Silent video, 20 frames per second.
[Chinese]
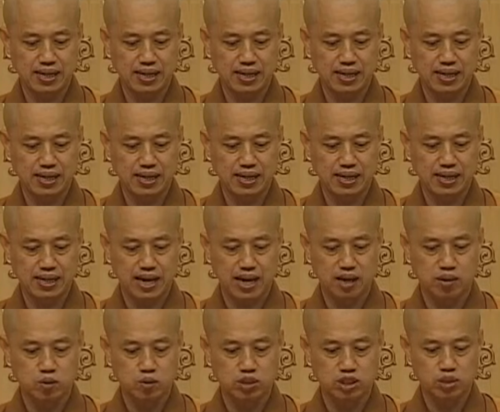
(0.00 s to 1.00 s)
性命啊，
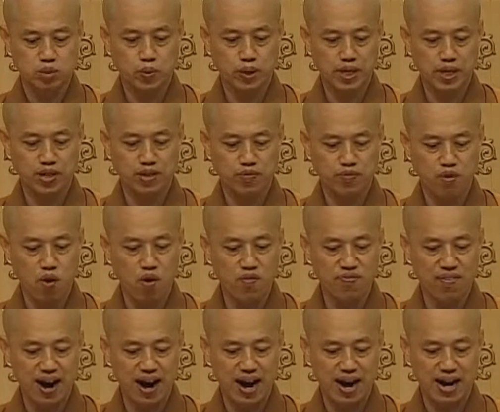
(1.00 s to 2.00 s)
或是为了佛
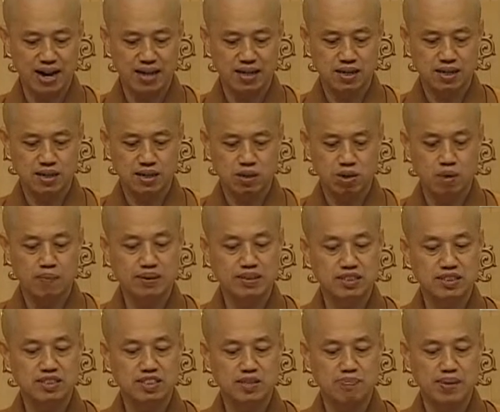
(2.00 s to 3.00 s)
法，我们
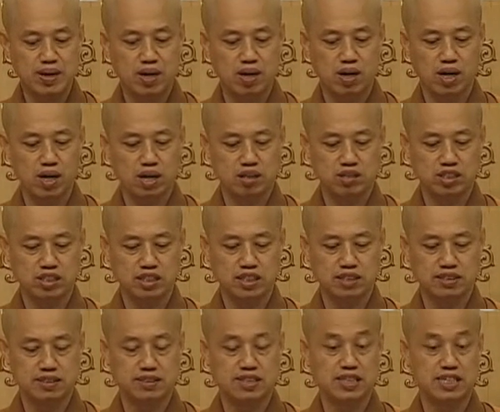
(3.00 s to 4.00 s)
自己没有恶
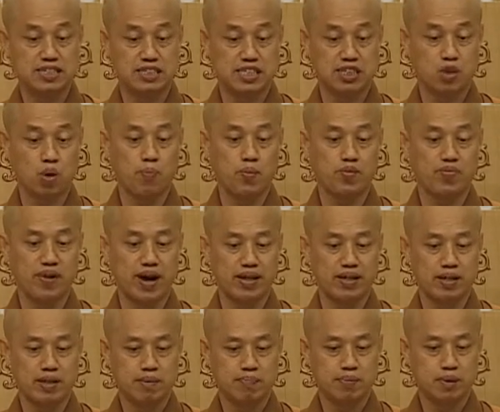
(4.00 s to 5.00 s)
心，这些都不犯。
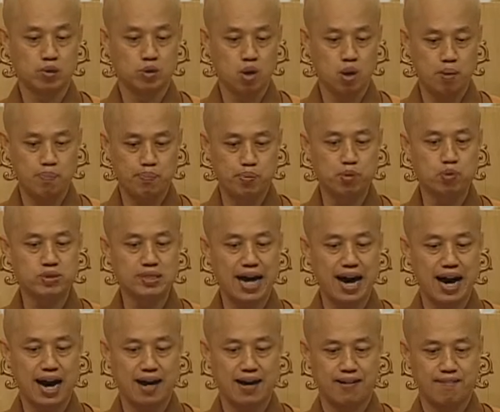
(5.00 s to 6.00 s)
比如说菩
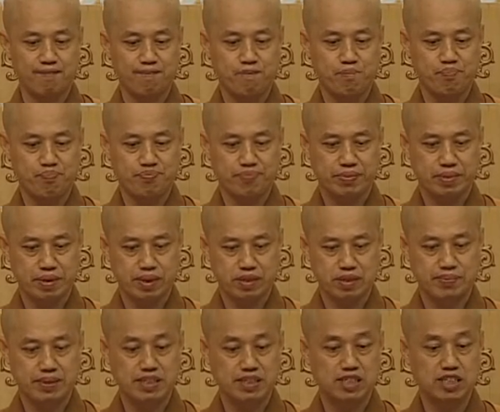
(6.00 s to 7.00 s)
萨，
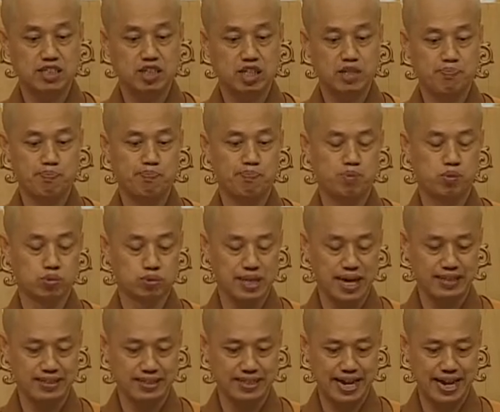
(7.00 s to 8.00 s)
这边是以菩
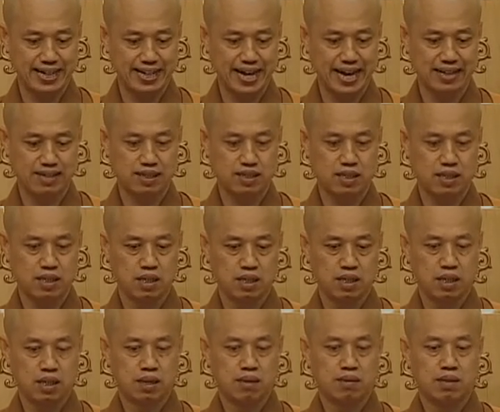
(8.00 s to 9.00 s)
萨界来看，
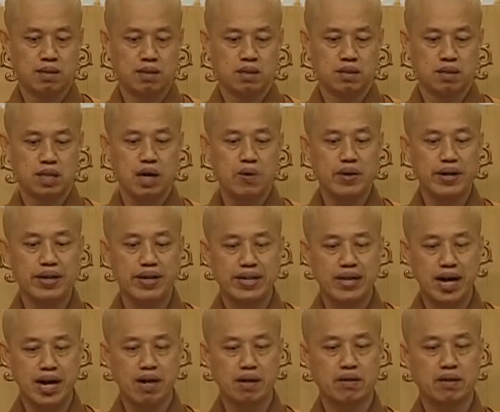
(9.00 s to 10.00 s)
他为了
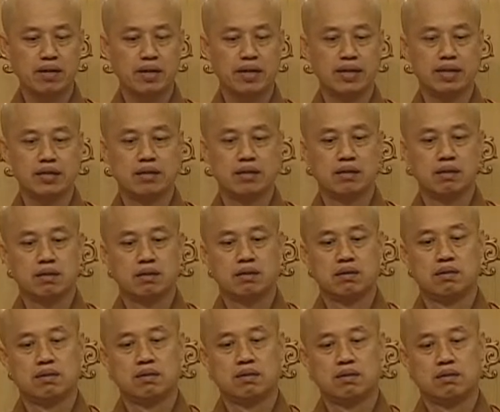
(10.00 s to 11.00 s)
要呢，
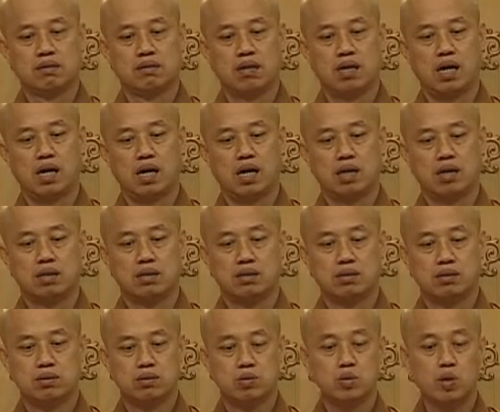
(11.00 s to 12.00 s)
啊，
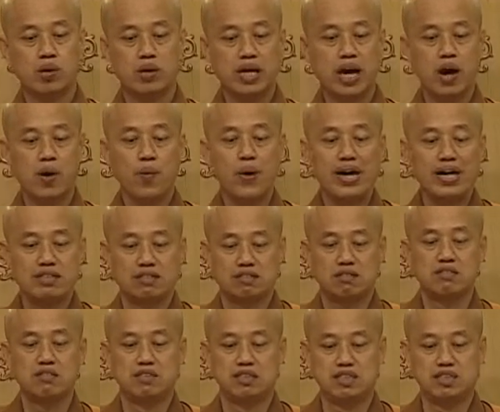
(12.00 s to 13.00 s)
如果要为了
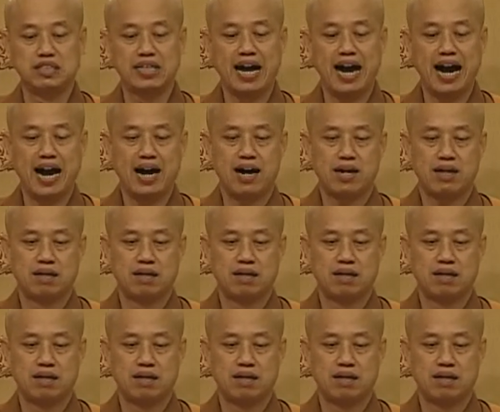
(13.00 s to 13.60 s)
自己呀，